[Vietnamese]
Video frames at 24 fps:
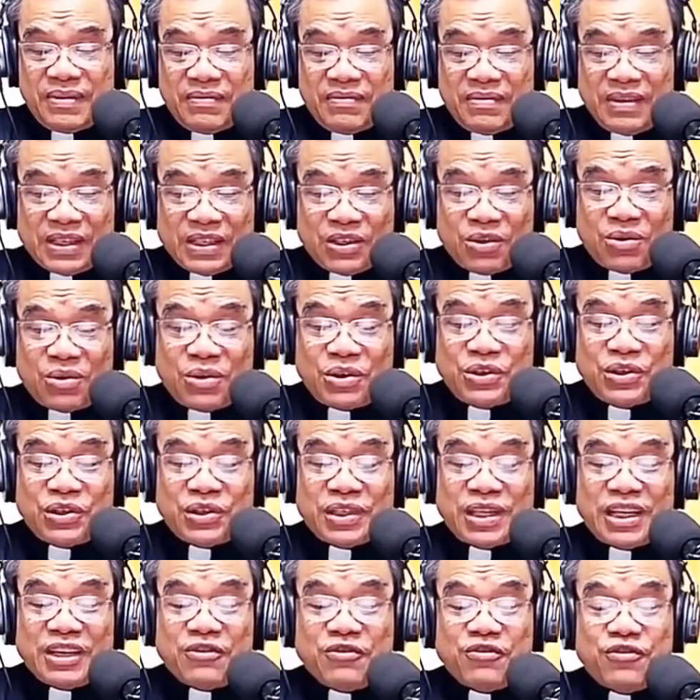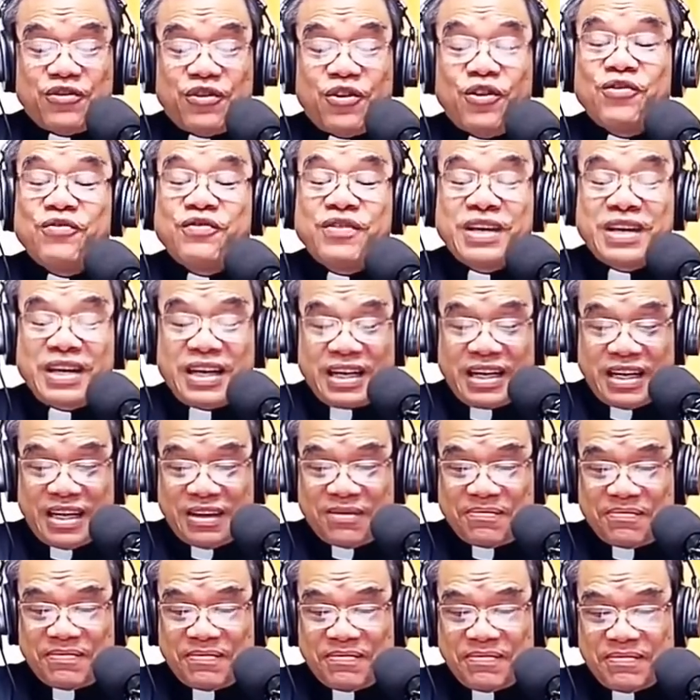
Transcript: và sau đó trở thành phó vương Ai Cập.